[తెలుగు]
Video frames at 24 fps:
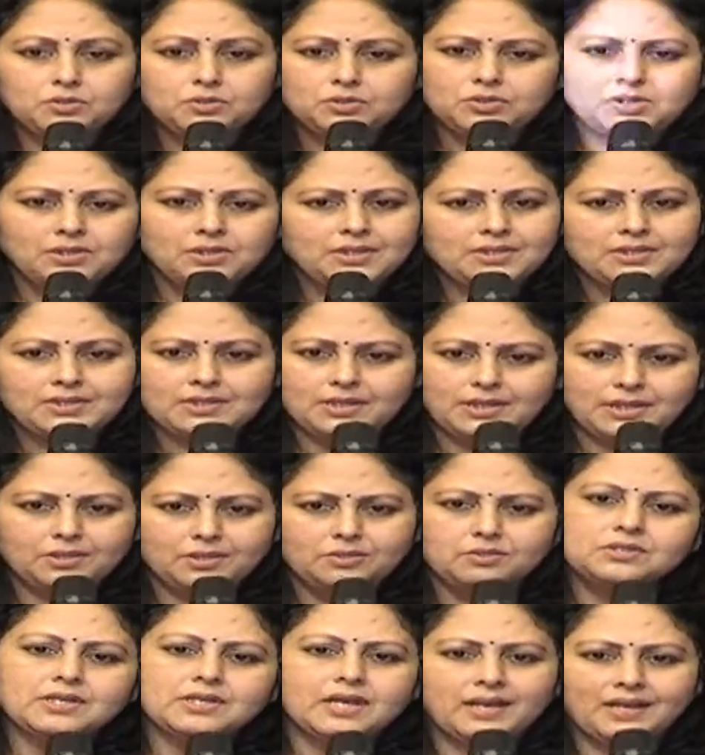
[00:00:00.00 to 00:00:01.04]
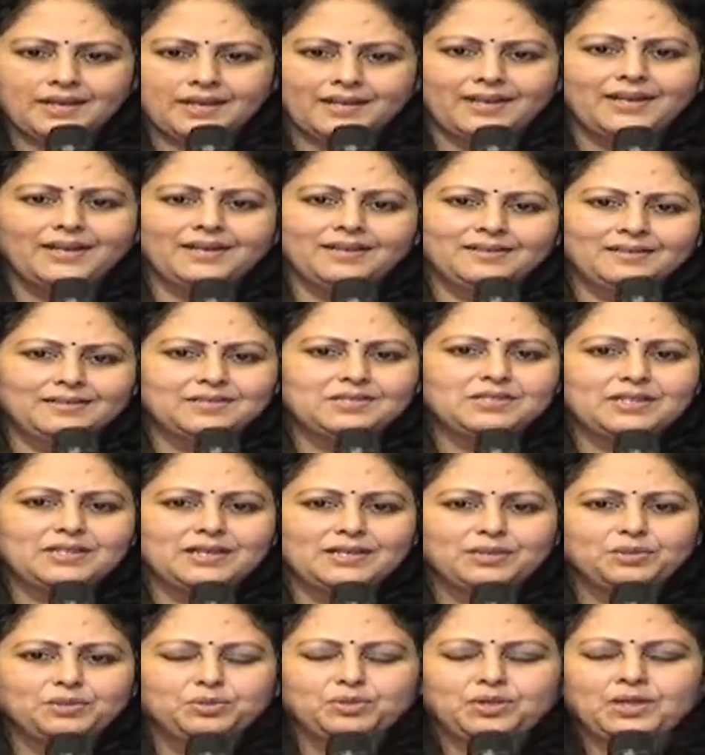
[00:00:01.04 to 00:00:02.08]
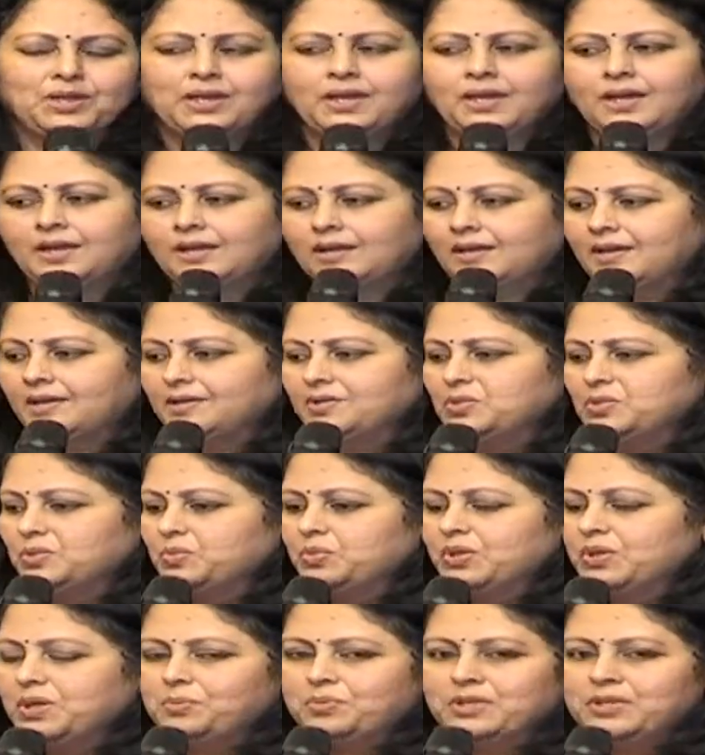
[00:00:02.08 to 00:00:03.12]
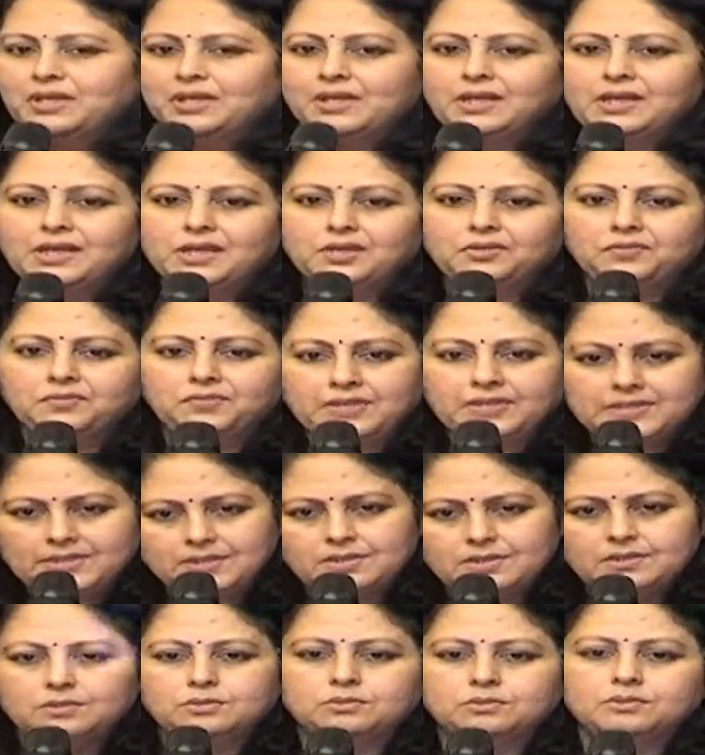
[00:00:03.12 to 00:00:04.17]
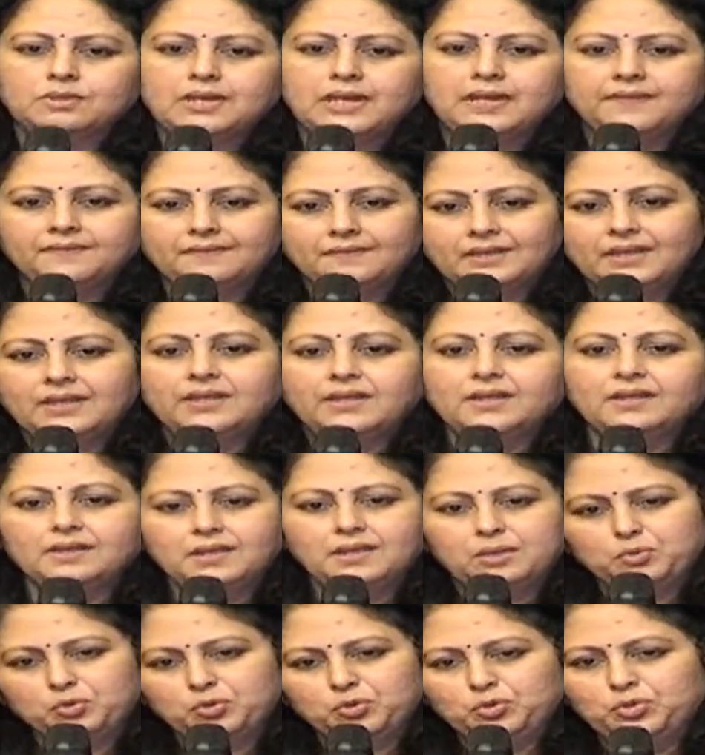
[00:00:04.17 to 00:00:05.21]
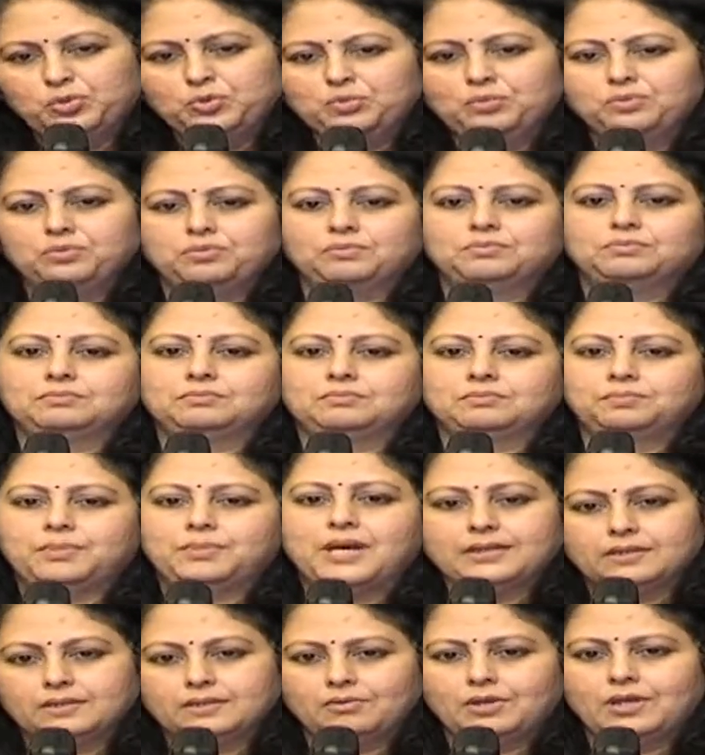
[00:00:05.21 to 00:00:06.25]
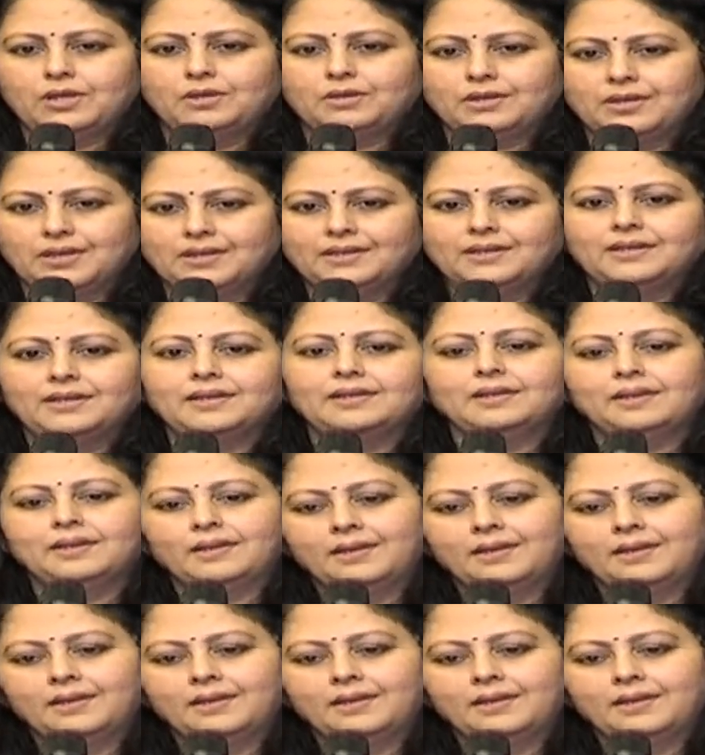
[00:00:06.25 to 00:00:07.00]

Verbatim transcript: రోజుల నుంచి లేదు చాలా ఏళ్ళ నుంచి లేదు కానీ సుబ్రహ్మరెడ్డి గారు ఫస్ట్ అందరికంటే ముందు పాత వాళ్ళు అంటే